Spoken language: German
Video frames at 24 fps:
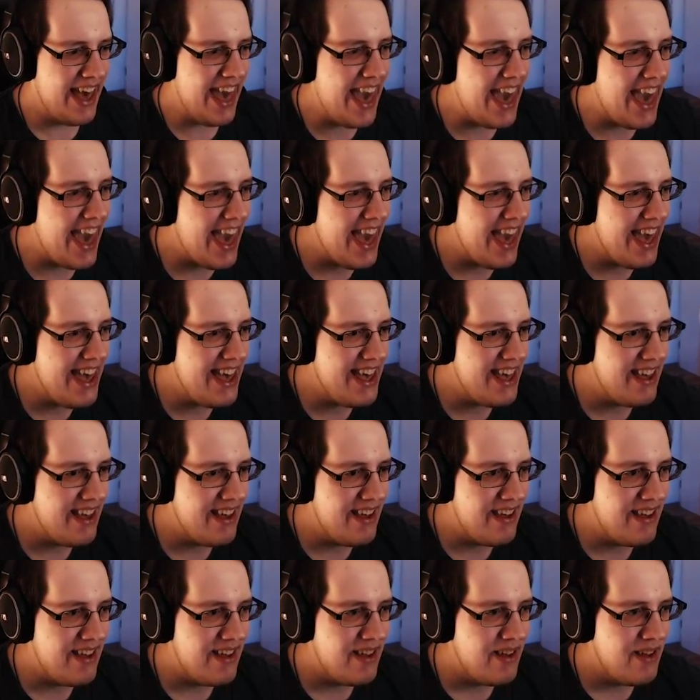Hä?
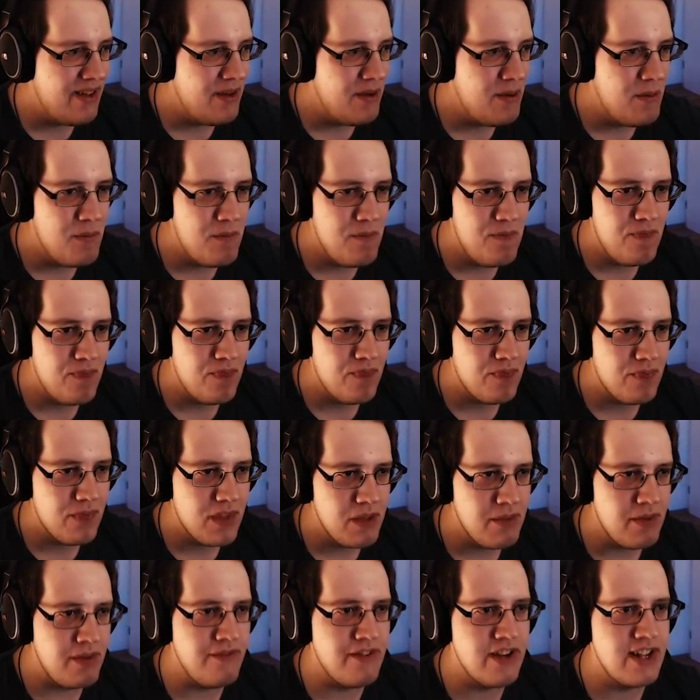
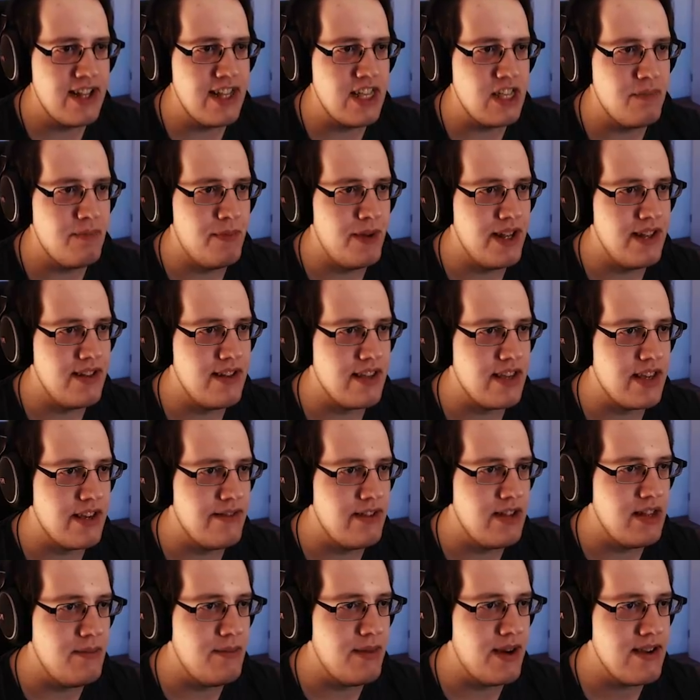Ich bin wirklich blind. Ich
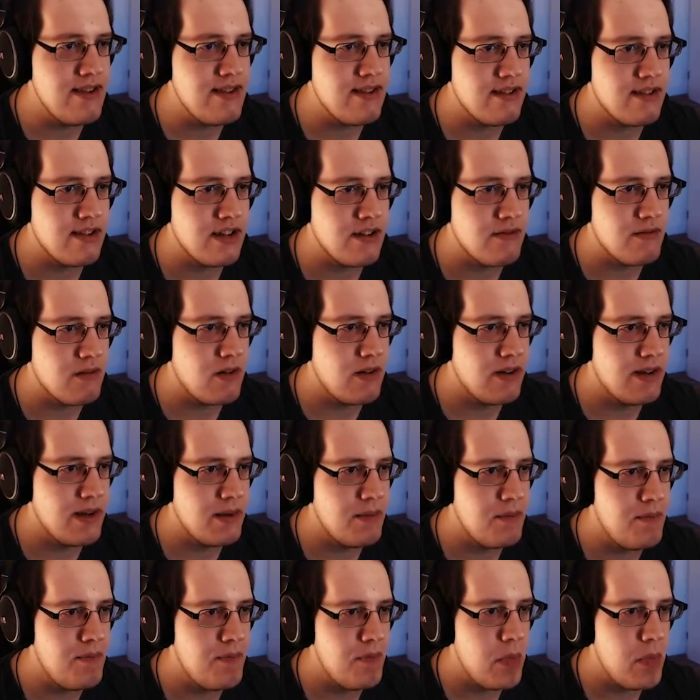gewinne die Meisterschaft, Leute.